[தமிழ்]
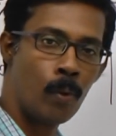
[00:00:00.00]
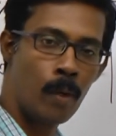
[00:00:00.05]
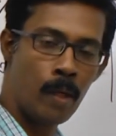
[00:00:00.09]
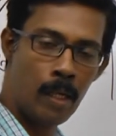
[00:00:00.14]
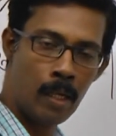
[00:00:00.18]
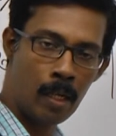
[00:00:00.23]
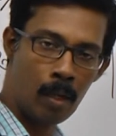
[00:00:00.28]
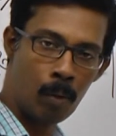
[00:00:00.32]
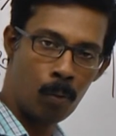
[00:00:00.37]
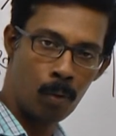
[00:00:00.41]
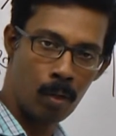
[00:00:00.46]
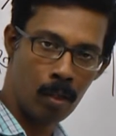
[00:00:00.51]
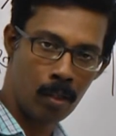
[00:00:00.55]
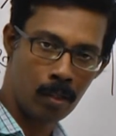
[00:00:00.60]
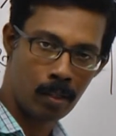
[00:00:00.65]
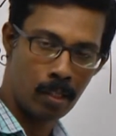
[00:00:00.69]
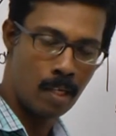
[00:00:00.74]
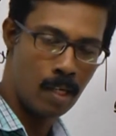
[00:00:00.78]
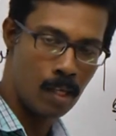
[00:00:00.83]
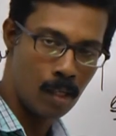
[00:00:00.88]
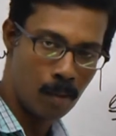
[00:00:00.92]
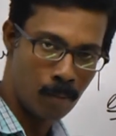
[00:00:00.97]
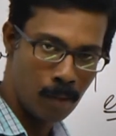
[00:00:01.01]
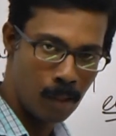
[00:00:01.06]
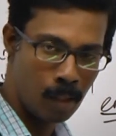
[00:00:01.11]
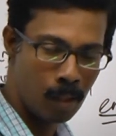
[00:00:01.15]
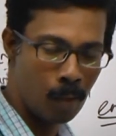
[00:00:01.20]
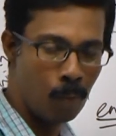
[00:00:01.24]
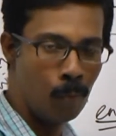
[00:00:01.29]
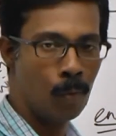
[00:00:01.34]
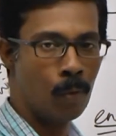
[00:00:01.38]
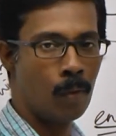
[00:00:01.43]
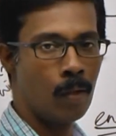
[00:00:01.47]
நீங்கள் உங்களுக்கு
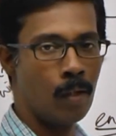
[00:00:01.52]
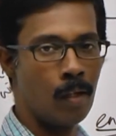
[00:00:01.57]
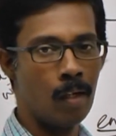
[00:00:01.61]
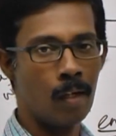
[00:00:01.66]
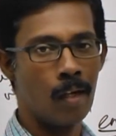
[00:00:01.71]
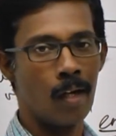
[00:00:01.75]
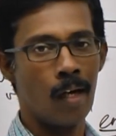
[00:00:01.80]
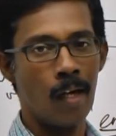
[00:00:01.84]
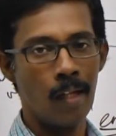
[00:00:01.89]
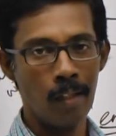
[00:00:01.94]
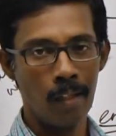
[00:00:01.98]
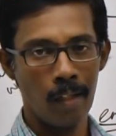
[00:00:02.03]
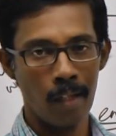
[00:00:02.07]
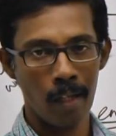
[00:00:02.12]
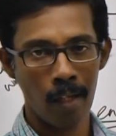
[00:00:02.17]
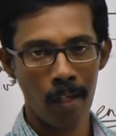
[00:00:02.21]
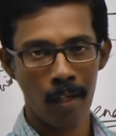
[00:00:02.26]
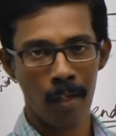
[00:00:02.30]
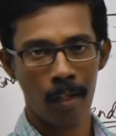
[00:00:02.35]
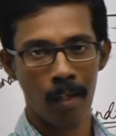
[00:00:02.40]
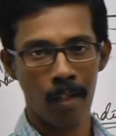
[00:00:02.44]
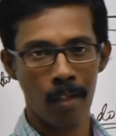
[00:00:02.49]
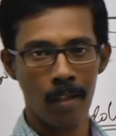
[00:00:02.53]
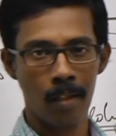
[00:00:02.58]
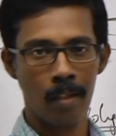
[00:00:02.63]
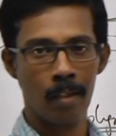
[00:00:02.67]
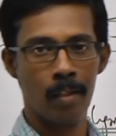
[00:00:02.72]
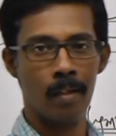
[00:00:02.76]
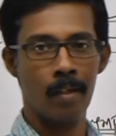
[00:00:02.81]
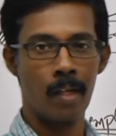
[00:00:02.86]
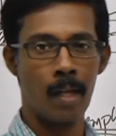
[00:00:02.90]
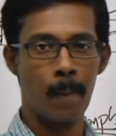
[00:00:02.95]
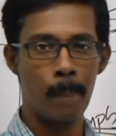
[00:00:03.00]
தெரியாமலேயே உங்களுடைய காது கேட்குற அந்த
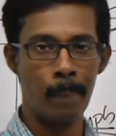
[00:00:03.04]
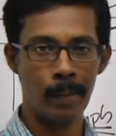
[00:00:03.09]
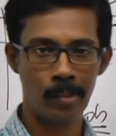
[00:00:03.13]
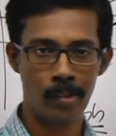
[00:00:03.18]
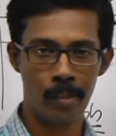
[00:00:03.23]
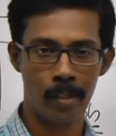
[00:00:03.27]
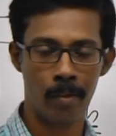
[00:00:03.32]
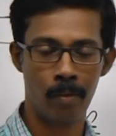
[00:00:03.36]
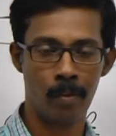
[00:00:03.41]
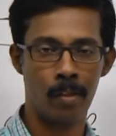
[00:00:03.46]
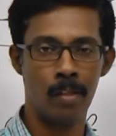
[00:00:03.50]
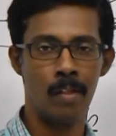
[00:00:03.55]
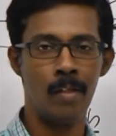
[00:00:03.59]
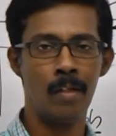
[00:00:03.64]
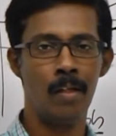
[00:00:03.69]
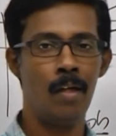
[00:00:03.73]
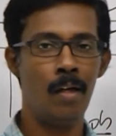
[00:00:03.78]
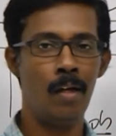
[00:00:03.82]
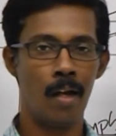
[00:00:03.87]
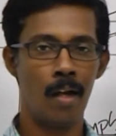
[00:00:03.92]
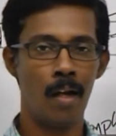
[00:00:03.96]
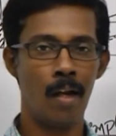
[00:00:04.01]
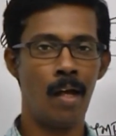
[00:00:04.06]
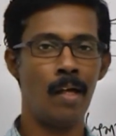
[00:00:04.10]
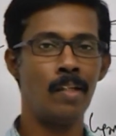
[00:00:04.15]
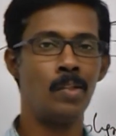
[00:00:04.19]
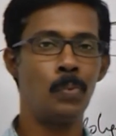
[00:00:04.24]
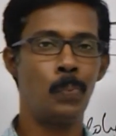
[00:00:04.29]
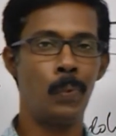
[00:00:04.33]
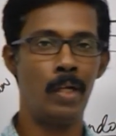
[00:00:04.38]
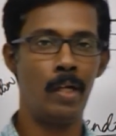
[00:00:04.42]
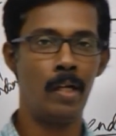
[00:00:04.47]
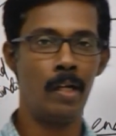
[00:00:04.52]
கெப்பாசிட்டி வந்து
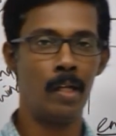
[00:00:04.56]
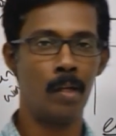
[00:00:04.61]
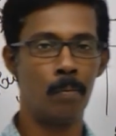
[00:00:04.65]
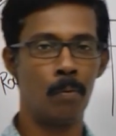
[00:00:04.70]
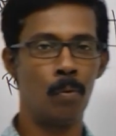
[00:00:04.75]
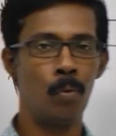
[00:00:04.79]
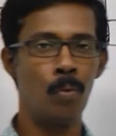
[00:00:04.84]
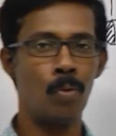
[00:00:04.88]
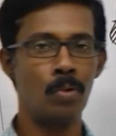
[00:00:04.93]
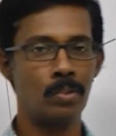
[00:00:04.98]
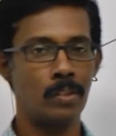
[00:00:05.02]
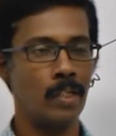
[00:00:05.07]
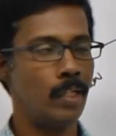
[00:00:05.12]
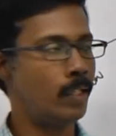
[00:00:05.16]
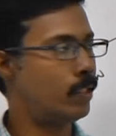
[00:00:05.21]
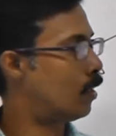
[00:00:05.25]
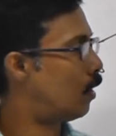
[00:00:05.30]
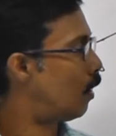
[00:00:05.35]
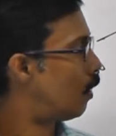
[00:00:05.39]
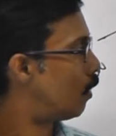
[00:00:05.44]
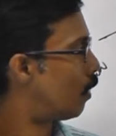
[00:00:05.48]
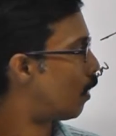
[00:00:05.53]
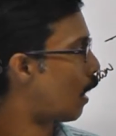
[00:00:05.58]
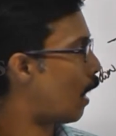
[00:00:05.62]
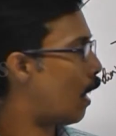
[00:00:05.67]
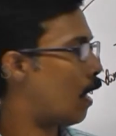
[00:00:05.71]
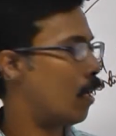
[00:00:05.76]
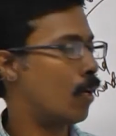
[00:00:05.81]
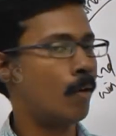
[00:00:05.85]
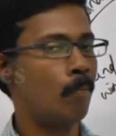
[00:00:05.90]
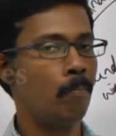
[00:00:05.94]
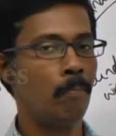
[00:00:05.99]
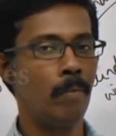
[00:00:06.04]
லாஸ் பண்ணிகிட்டே இருக்கும் ஒரு ஸ்டேஜில் அந்த
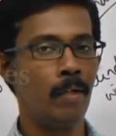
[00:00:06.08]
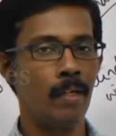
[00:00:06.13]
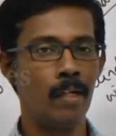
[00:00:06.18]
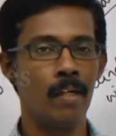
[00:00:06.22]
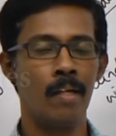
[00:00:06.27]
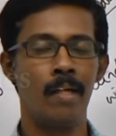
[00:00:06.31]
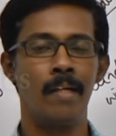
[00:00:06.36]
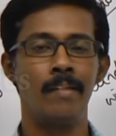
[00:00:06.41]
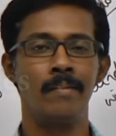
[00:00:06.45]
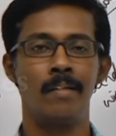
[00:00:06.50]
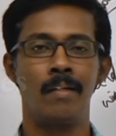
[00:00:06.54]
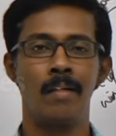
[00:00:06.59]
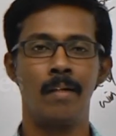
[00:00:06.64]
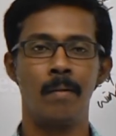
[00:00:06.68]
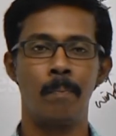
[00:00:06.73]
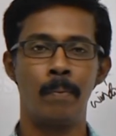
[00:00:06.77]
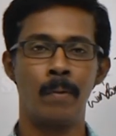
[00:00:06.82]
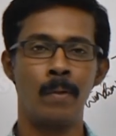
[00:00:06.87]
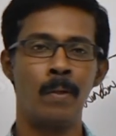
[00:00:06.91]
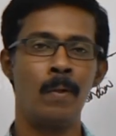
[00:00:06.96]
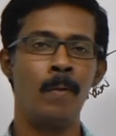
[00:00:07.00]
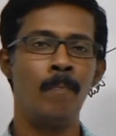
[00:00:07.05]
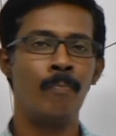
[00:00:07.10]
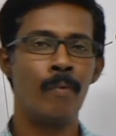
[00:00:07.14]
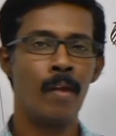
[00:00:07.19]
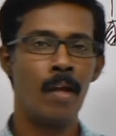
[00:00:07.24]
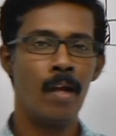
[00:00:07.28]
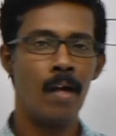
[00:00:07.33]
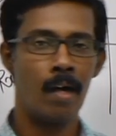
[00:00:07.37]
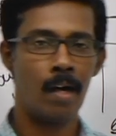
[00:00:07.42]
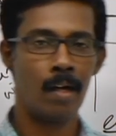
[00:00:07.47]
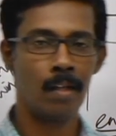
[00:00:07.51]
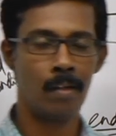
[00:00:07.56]
ஹேர் கம்ப்ளீட்டாக லாஸ் ஆனப்புறம்
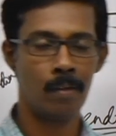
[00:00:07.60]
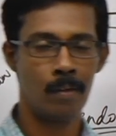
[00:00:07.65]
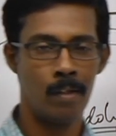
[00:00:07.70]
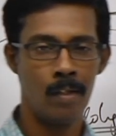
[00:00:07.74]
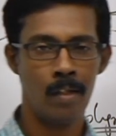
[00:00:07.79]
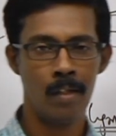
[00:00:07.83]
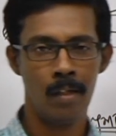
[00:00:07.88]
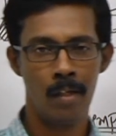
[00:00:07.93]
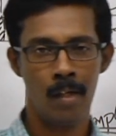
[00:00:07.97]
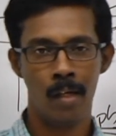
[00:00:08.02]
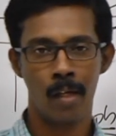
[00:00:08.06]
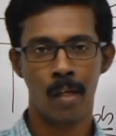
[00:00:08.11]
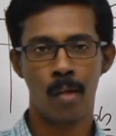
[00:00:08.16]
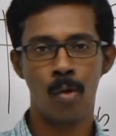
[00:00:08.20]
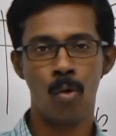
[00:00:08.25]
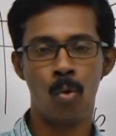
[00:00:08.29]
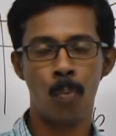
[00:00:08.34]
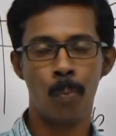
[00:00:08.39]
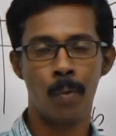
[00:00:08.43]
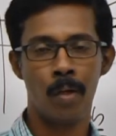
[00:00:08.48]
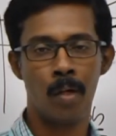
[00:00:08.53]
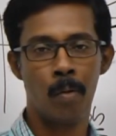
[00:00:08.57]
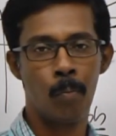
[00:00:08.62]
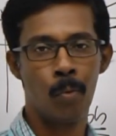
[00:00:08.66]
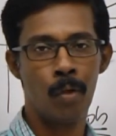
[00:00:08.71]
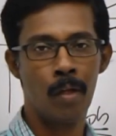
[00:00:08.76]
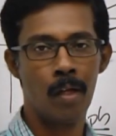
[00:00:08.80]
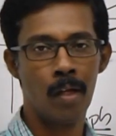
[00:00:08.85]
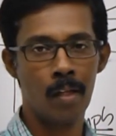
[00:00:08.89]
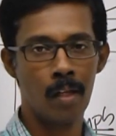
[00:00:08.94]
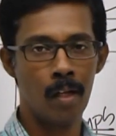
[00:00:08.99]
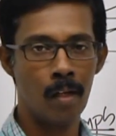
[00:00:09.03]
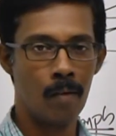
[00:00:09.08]
அது வந்து க்யூர் பண்ண
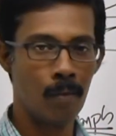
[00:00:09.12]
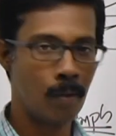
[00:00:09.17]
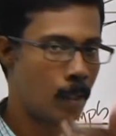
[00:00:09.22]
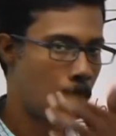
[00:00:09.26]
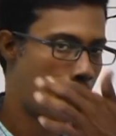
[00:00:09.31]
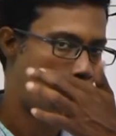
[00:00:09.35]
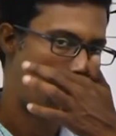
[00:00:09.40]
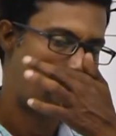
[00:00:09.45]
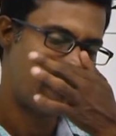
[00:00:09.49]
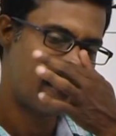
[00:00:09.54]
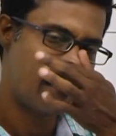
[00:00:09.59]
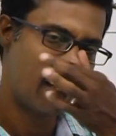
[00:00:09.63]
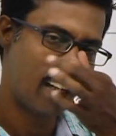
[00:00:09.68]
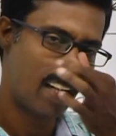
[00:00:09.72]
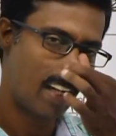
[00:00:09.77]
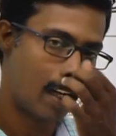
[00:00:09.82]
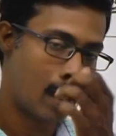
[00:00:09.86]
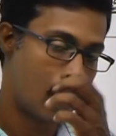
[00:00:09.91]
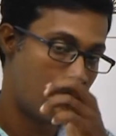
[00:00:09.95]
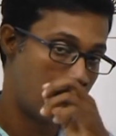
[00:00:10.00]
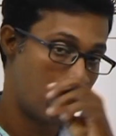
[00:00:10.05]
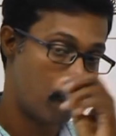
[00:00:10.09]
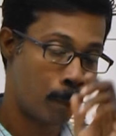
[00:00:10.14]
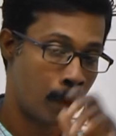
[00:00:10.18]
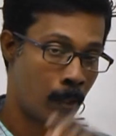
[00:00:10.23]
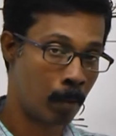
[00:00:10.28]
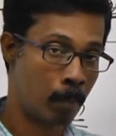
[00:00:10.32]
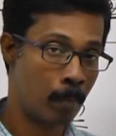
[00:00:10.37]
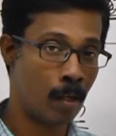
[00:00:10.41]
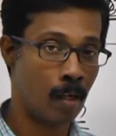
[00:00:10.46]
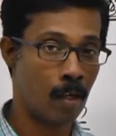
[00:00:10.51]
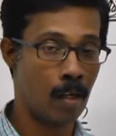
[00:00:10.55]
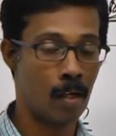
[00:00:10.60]
முடியாத அளவுக்கு காதே கேட்காம
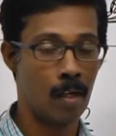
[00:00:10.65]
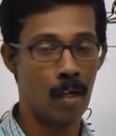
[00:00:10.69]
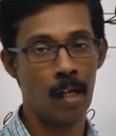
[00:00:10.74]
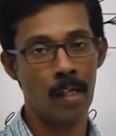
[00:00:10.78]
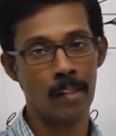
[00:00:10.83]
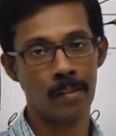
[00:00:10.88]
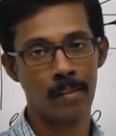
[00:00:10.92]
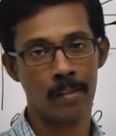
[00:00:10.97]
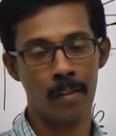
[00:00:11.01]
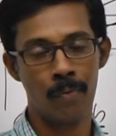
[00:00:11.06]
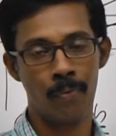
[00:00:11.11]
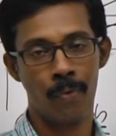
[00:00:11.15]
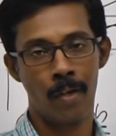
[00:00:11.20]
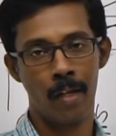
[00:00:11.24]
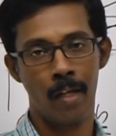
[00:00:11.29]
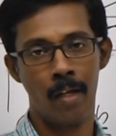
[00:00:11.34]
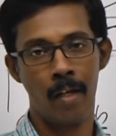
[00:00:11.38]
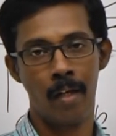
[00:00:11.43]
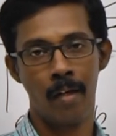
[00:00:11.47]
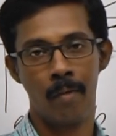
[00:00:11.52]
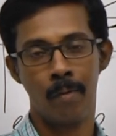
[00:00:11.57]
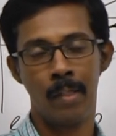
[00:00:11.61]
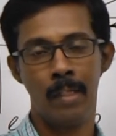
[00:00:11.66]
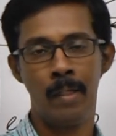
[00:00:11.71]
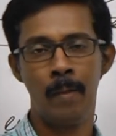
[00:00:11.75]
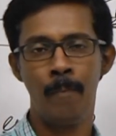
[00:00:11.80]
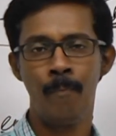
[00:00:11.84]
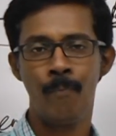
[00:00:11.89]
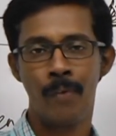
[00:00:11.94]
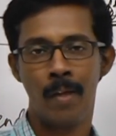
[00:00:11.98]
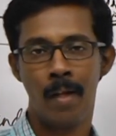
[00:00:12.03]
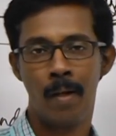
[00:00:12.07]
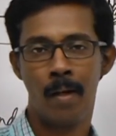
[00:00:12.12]
பெர்மனண்ட் லாஸ் ஆஃப் ஹியரிங் வந்து
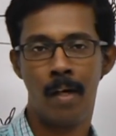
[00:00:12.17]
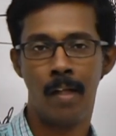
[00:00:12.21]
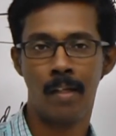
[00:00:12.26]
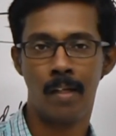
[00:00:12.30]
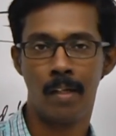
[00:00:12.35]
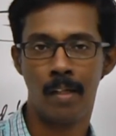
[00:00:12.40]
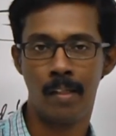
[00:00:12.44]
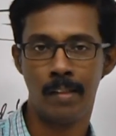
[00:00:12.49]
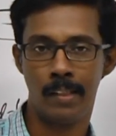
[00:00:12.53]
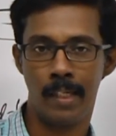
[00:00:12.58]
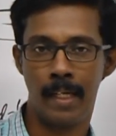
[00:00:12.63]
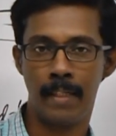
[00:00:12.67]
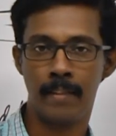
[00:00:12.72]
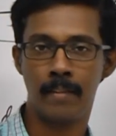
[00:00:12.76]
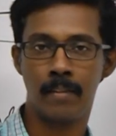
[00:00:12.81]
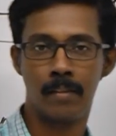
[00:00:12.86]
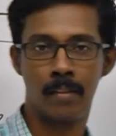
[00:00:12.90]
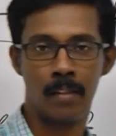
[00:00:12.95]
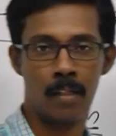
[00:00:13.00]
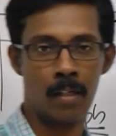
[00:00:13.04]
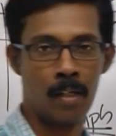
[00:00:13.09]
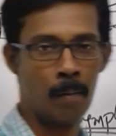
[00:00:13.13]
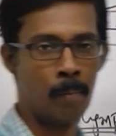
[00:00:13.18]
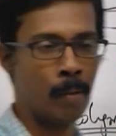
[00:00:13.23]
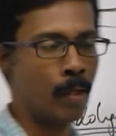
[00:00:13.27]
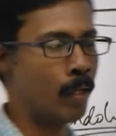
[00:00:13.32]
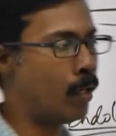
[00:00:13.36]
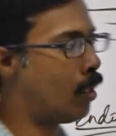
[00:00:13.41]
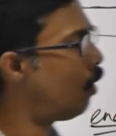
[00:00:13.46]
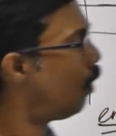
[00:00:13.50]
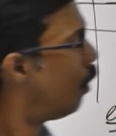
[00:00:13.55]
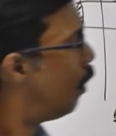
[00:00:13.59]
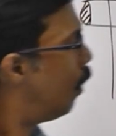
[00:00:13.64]
அதுக்கான சான்சஸ் இருக்குது
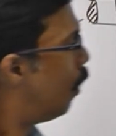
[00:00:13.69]
அப்படின்னா